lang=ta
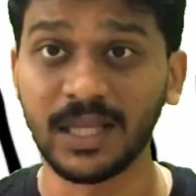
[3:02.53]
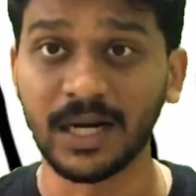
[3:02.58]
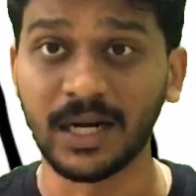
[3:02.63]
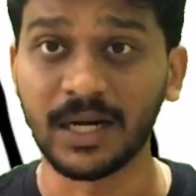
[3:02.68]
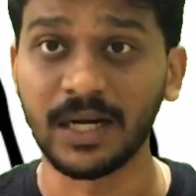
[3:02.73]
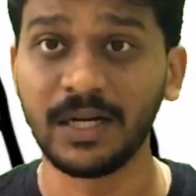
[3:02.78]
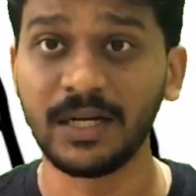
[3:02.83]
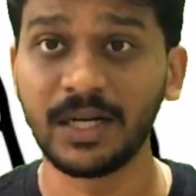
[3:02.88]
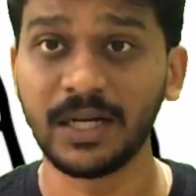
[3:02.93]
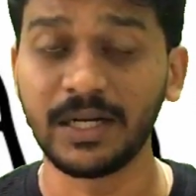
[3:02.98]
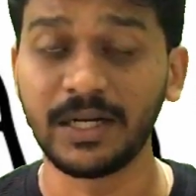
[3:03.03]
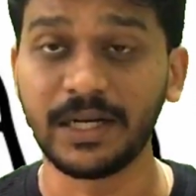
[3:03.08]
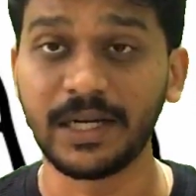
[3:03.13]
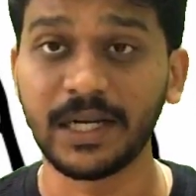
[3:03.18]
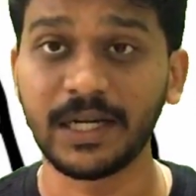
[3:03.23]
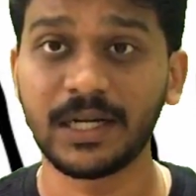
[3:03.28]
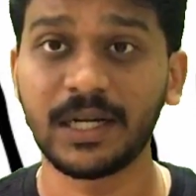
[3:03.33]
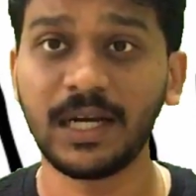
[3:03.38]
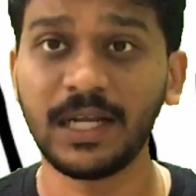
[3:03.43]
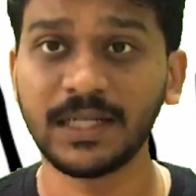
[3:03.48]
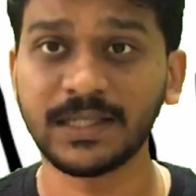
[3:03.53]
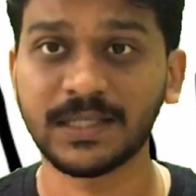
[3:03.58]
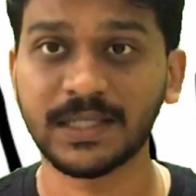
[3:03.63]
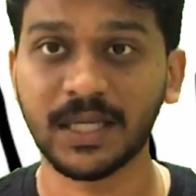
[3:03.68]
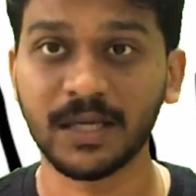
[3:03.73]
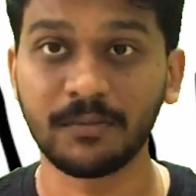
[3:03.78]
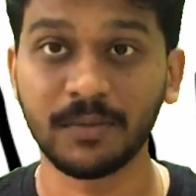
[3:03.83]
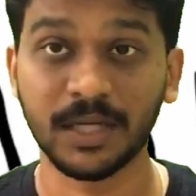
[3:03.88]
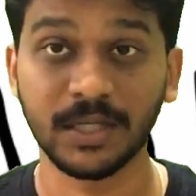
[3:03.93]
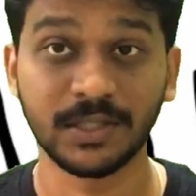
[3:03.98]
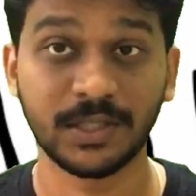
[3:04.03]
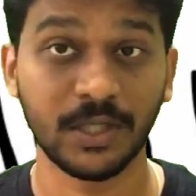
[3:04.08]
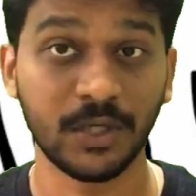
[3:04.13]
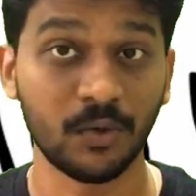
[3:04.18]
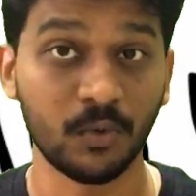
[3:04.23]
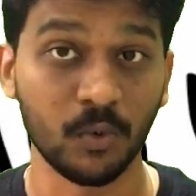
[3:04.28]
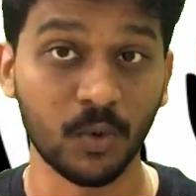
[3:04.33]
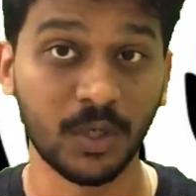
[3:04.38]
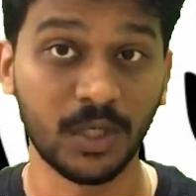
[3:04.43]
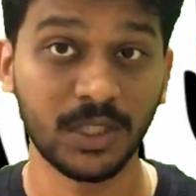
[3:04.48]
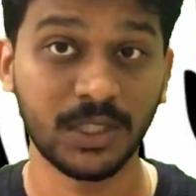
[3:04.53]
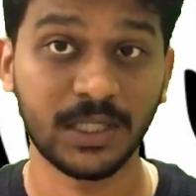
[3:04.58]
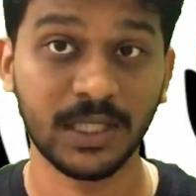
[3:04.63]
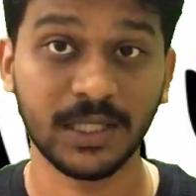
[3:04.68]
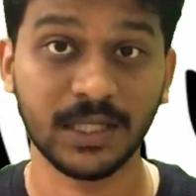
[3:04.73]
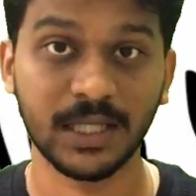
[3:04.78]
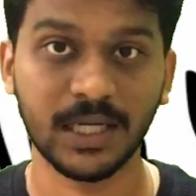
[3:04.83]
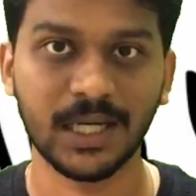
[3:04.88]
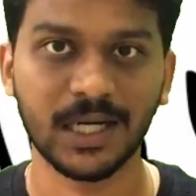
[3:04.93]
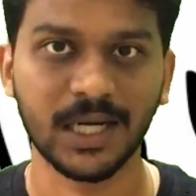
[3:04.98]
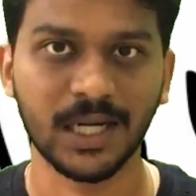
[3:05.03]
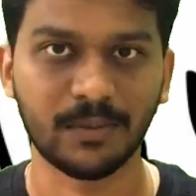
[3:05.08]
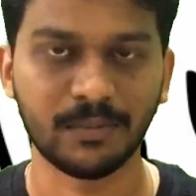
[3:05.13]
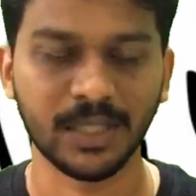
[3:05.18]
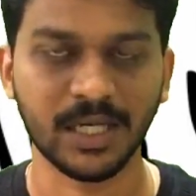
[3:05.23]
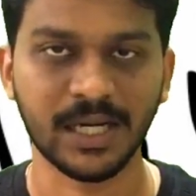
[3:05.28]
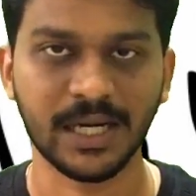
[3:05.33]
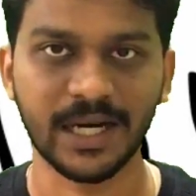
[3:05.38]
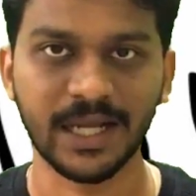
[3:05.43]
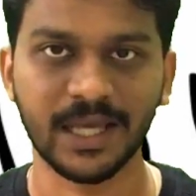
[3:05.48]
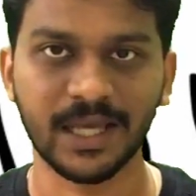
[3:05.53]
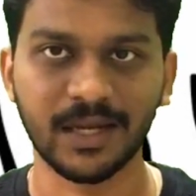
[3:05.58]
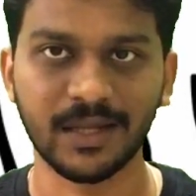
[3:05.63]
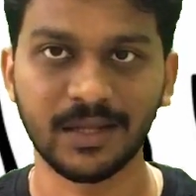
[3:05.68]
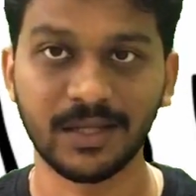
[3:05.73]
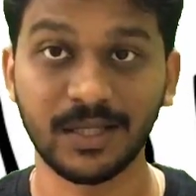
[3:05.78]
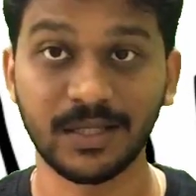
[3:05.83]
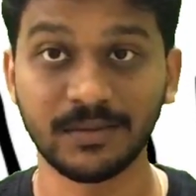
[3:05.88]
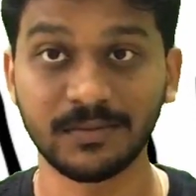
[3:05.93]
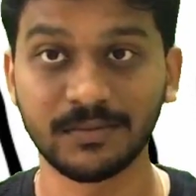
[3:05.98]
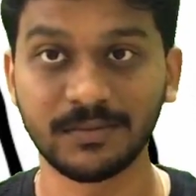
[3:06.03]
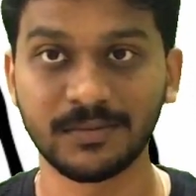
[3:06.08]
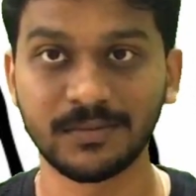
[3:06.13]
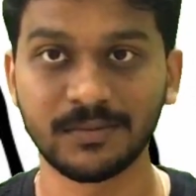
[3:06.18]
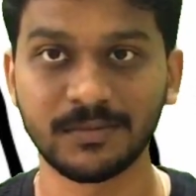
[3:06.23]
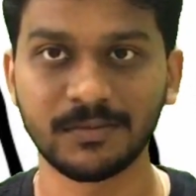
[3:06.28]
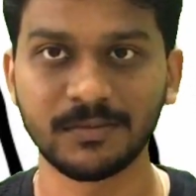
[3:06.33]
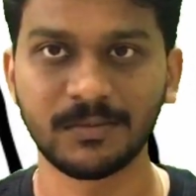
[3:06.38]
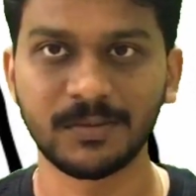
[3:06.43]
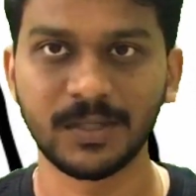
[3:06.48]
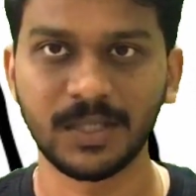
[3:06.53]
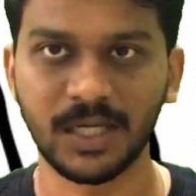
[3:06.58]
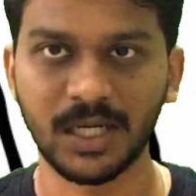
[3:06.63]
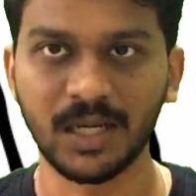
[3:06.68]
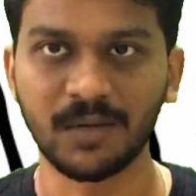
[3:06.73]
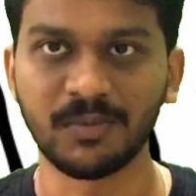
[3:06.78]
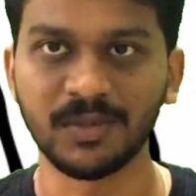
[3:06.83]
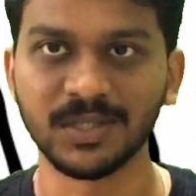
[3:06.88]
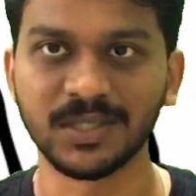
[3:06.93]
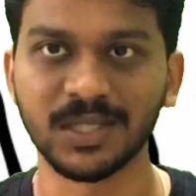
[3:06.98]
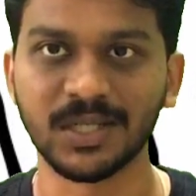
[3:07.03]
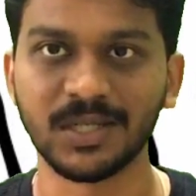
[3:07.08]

இந்த ரெண்டு டெட்லியஸ்ட் கெமிக்கல்ஸையும் ஒன்று சேர்த்தா நமக்கு கிடைக்கிறது டேபிள்